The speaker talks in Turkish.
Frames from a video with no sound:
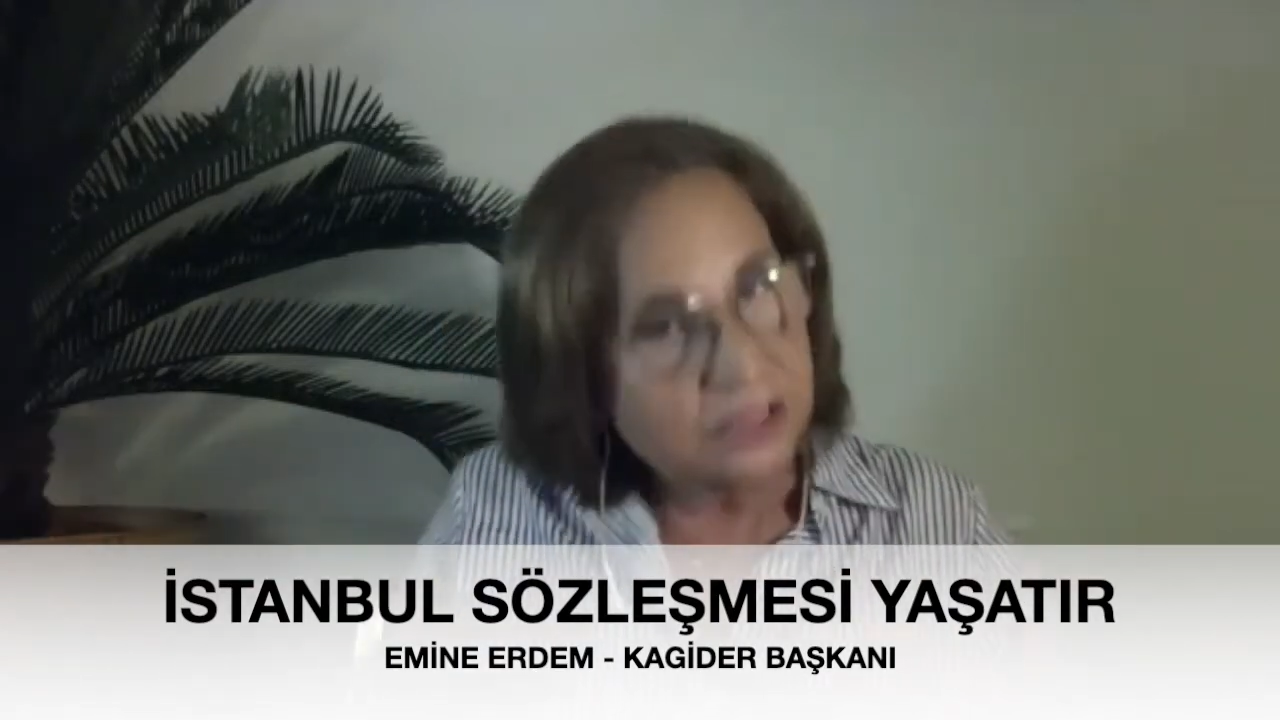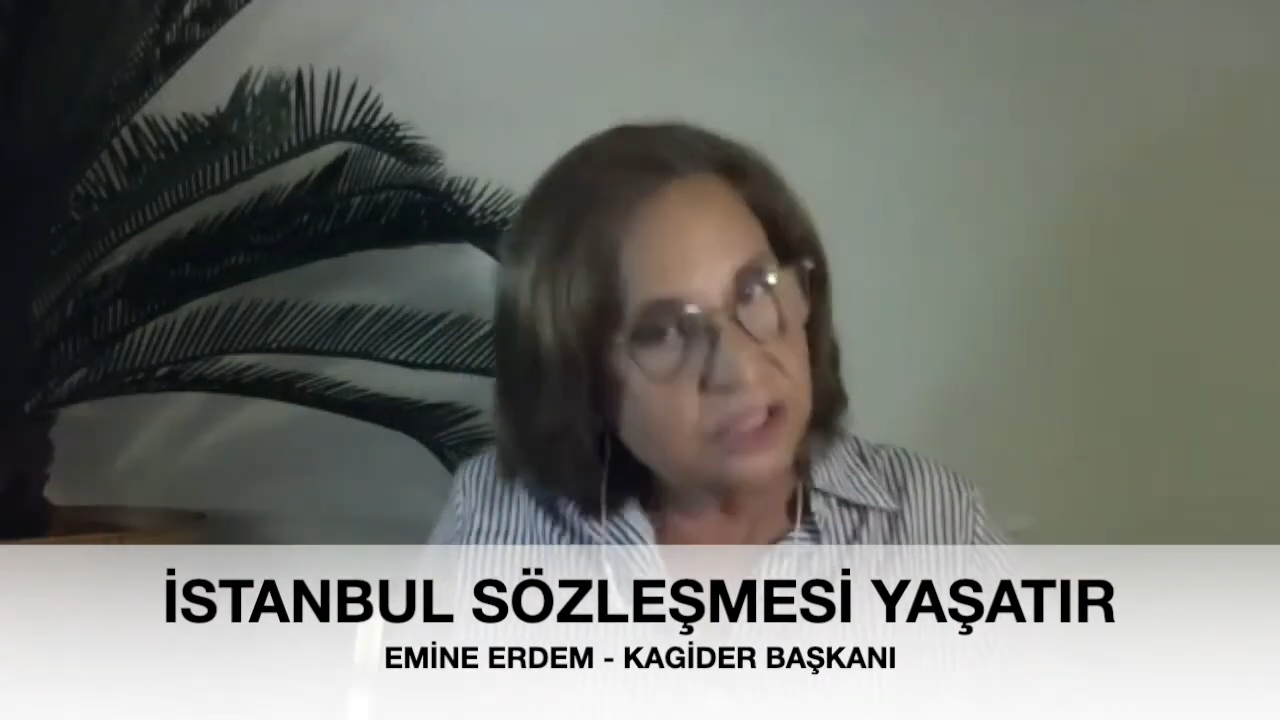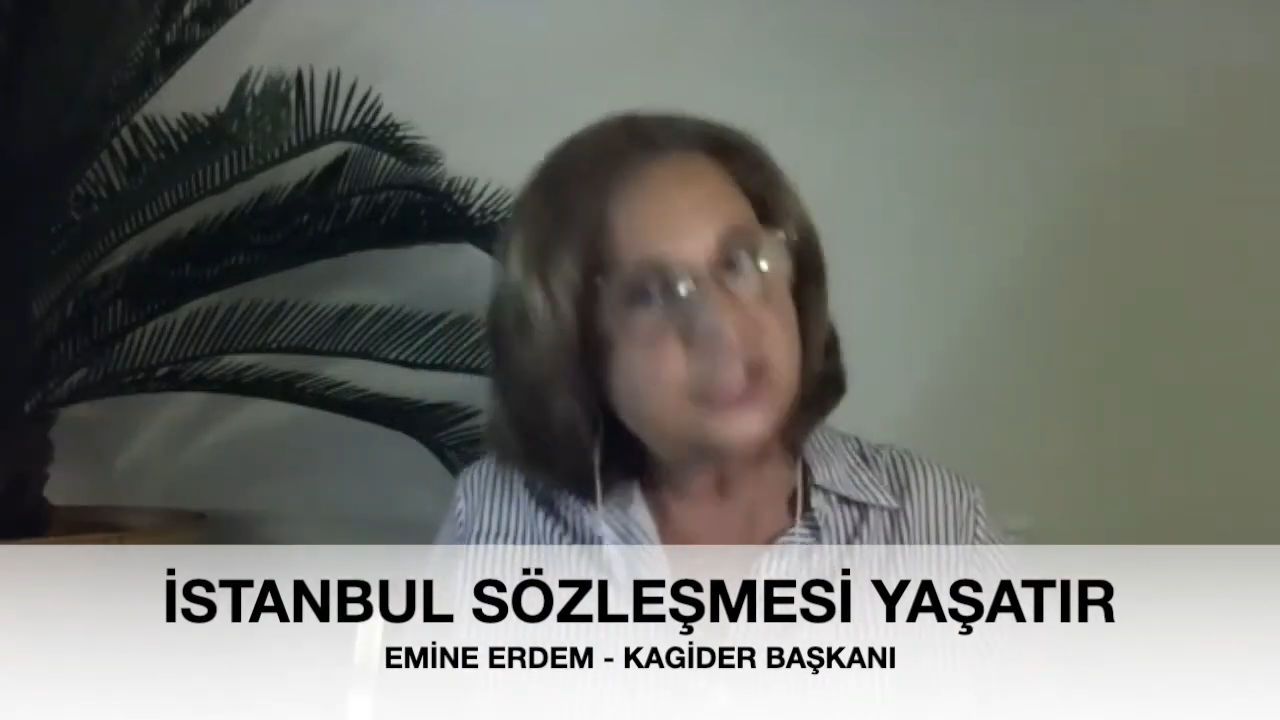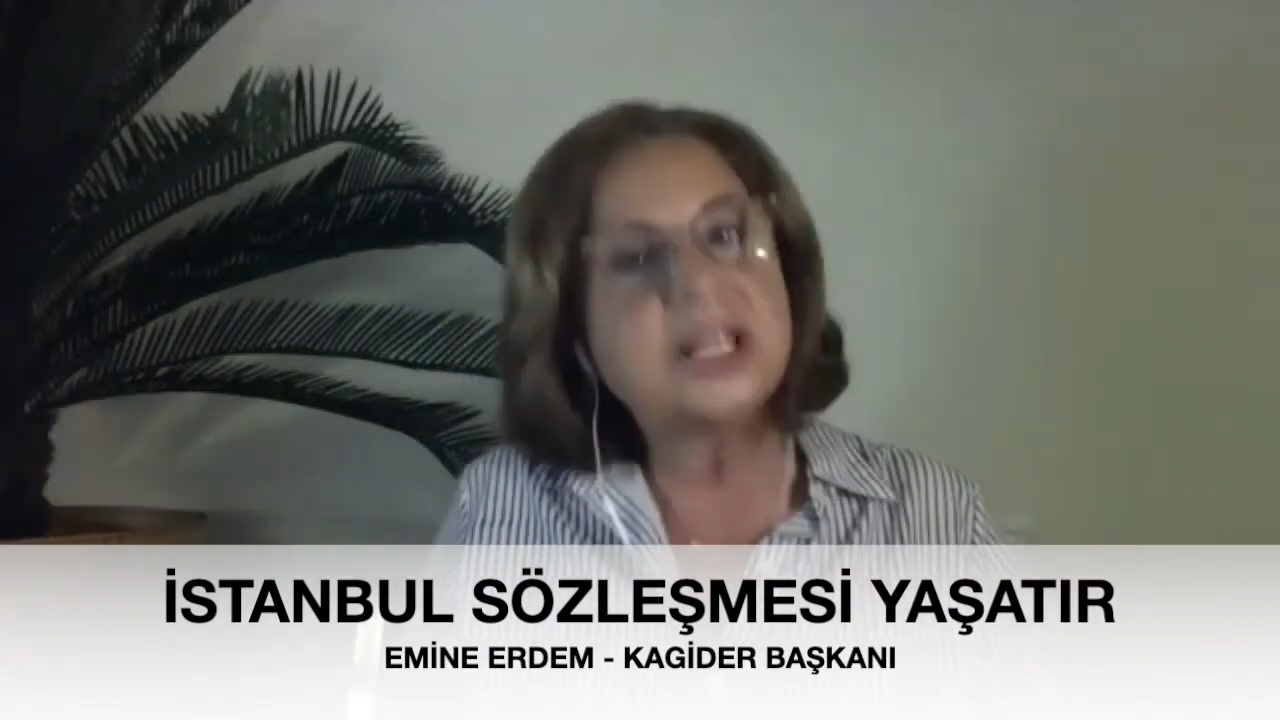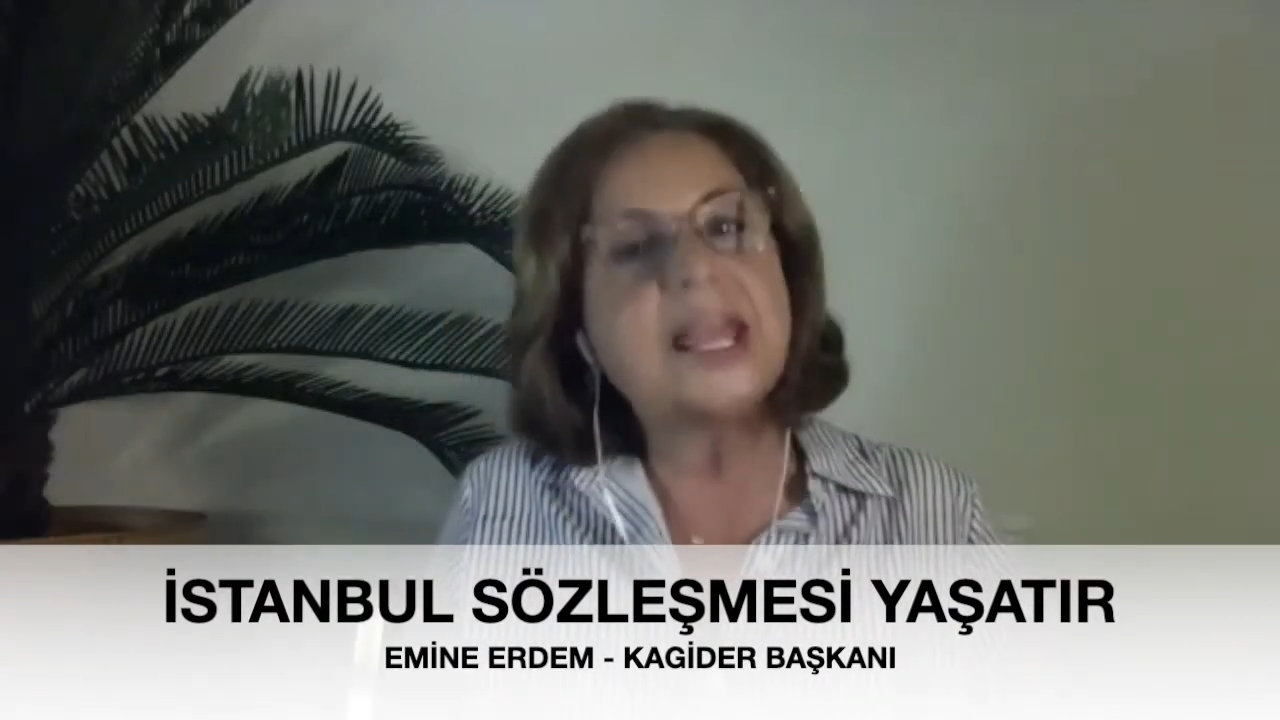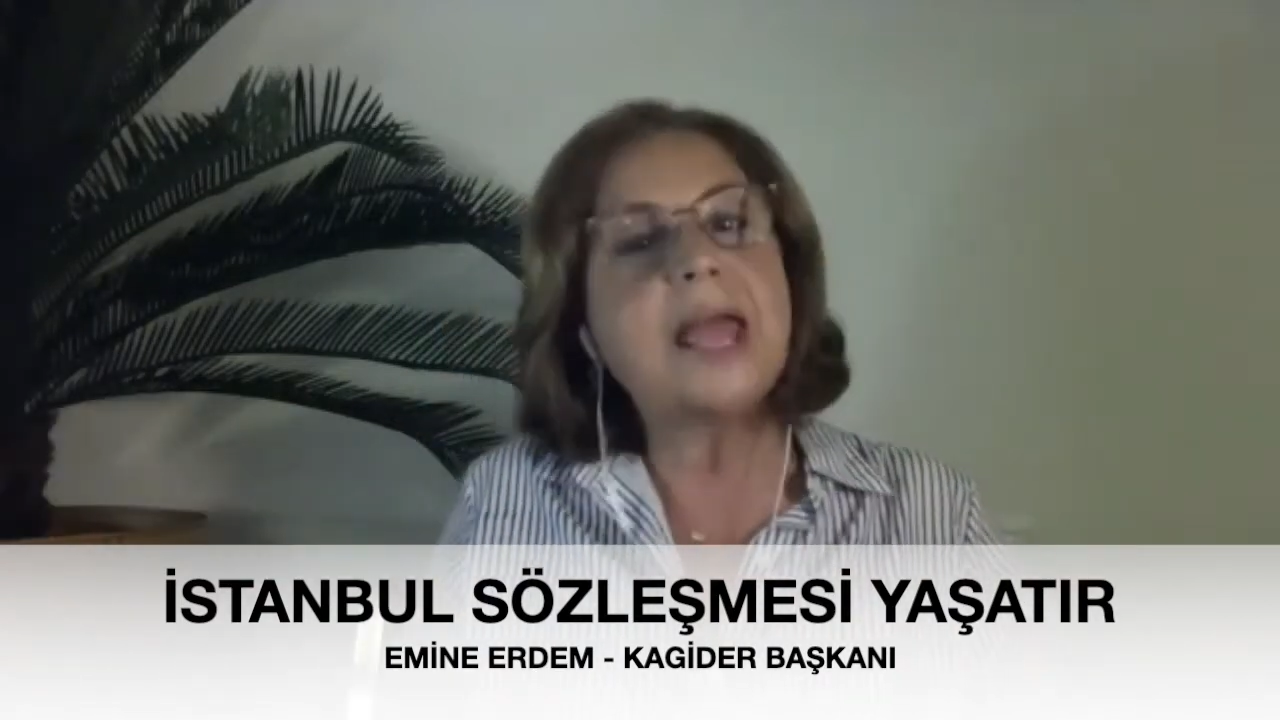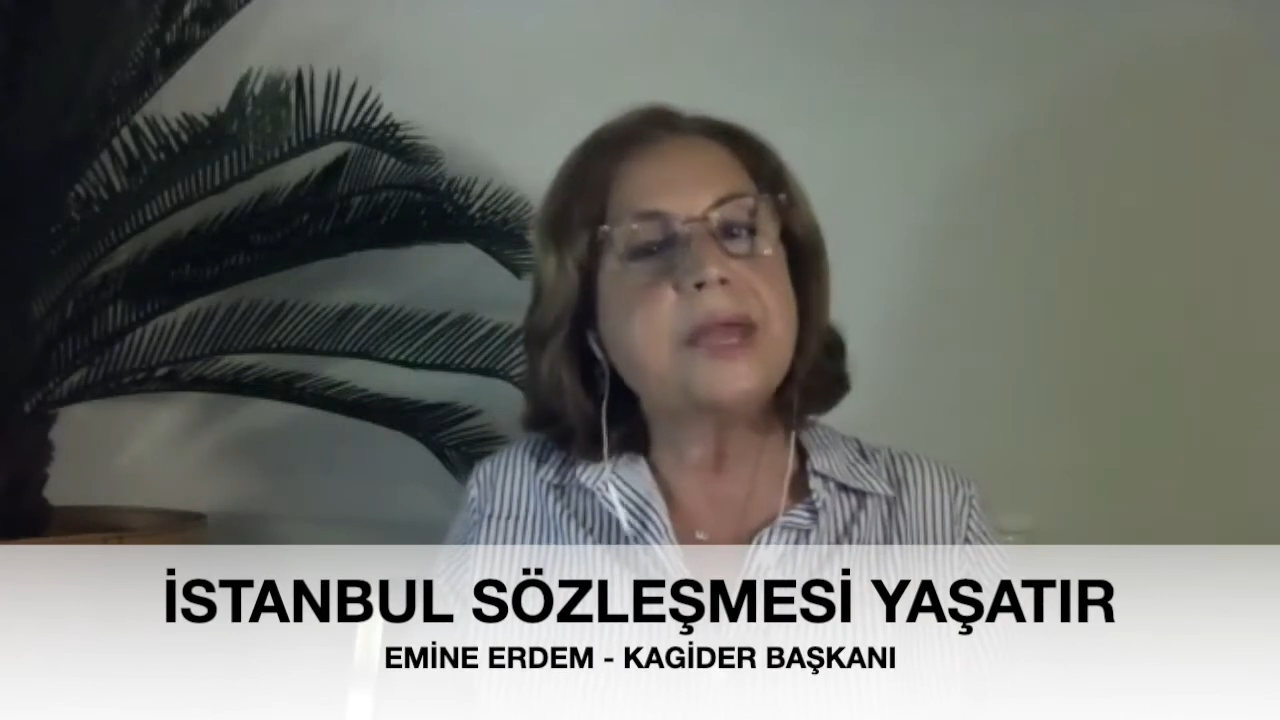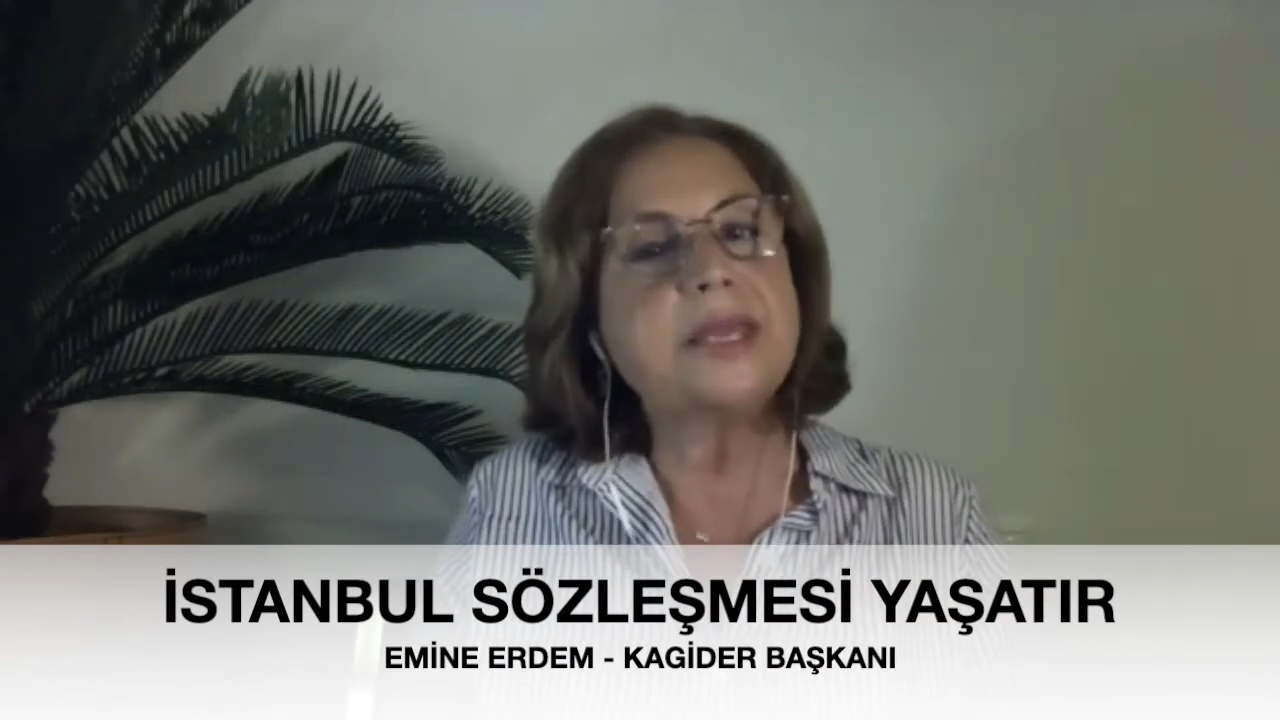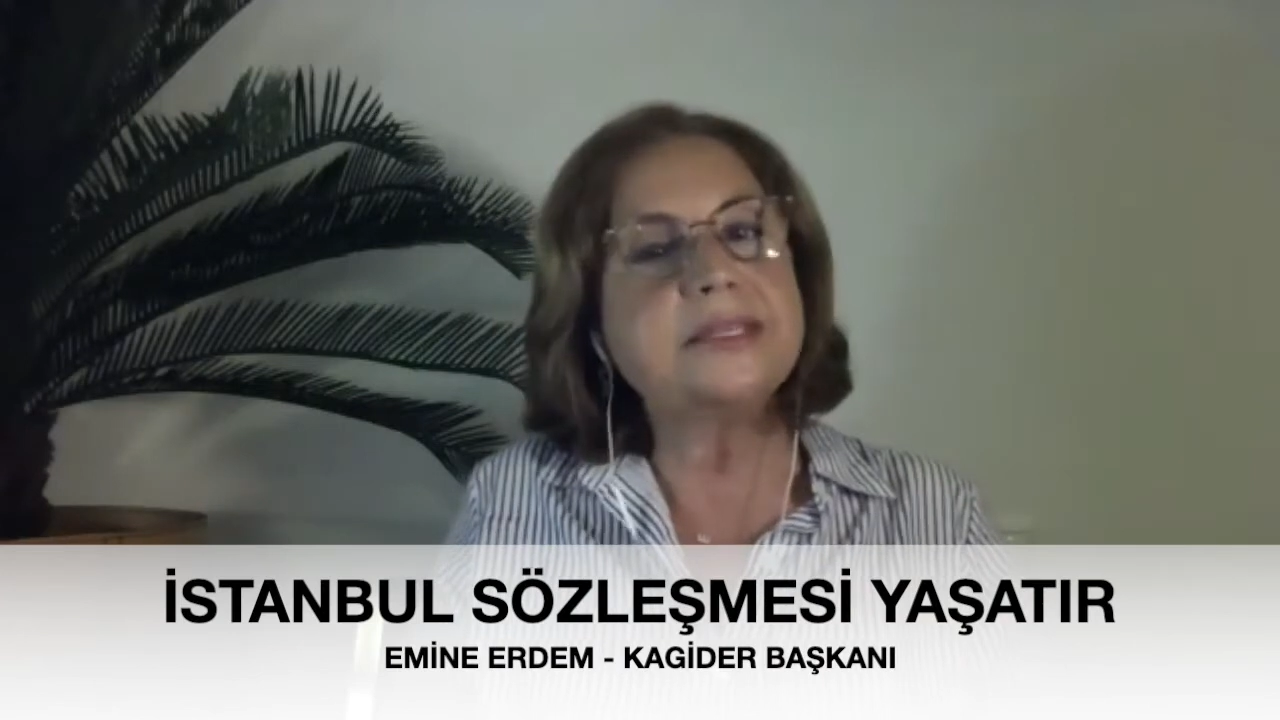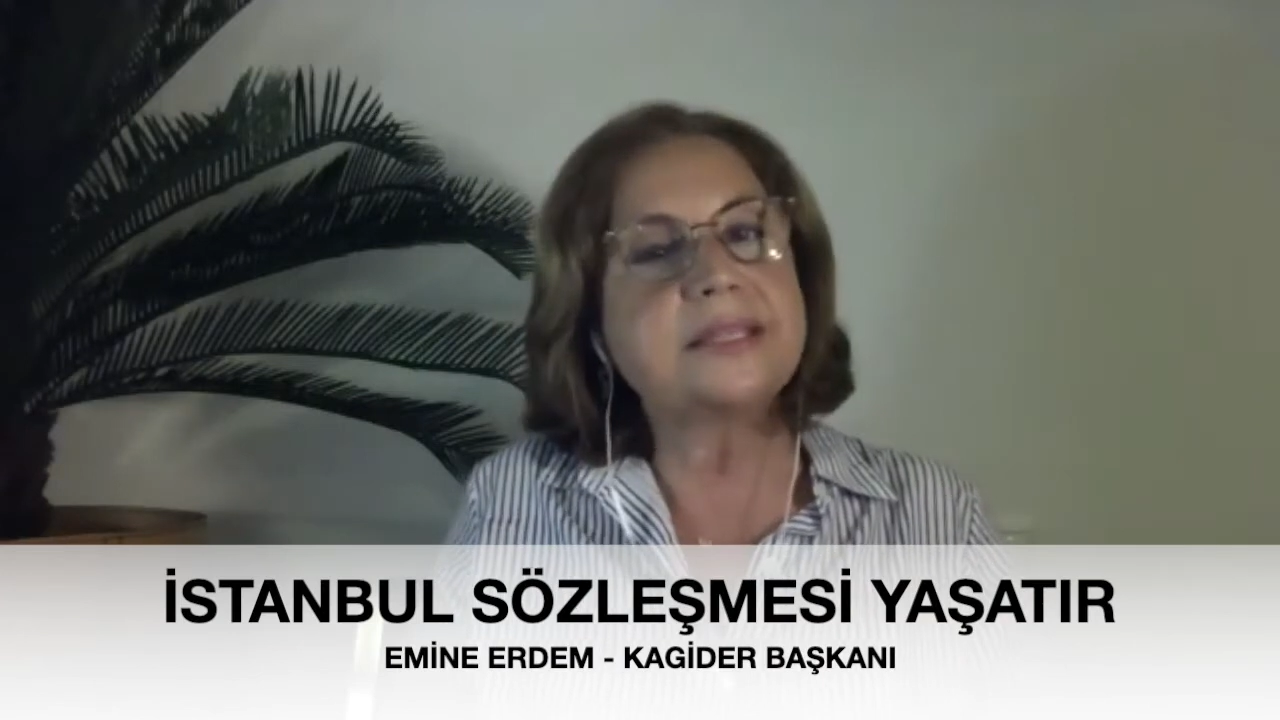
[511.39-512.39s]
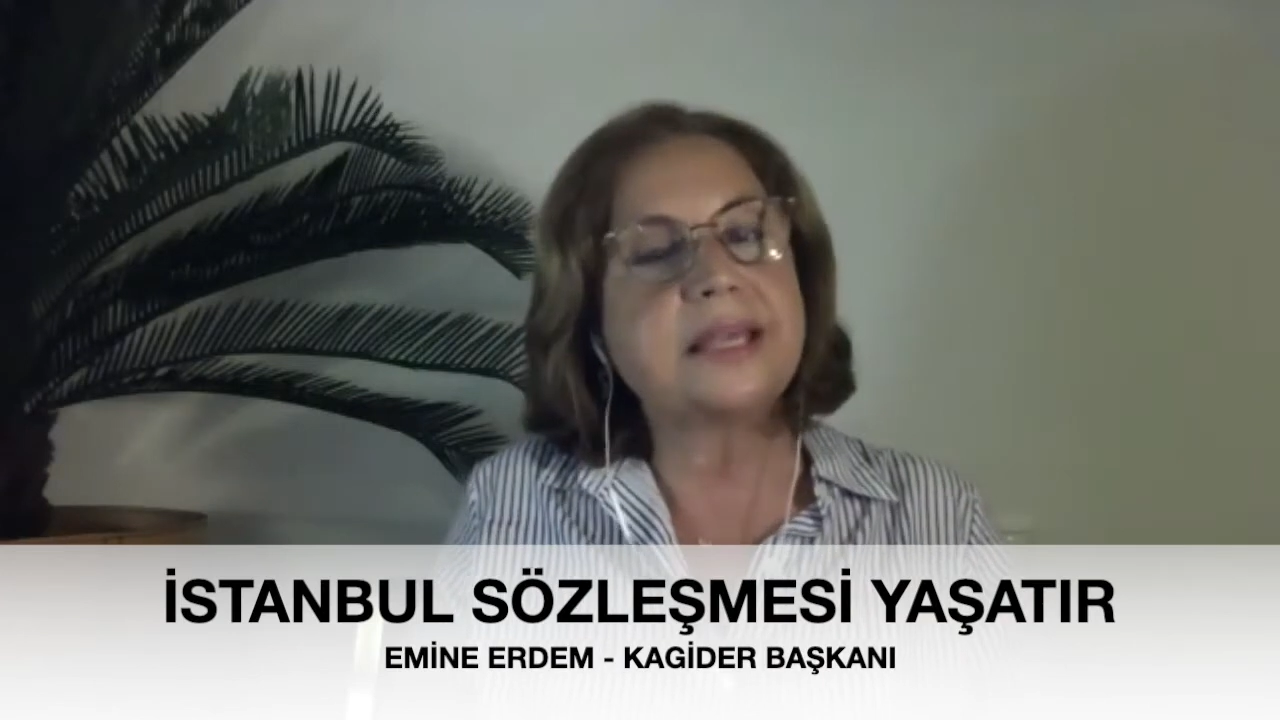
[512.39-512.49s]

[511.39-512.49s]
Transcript: Dışlayamayız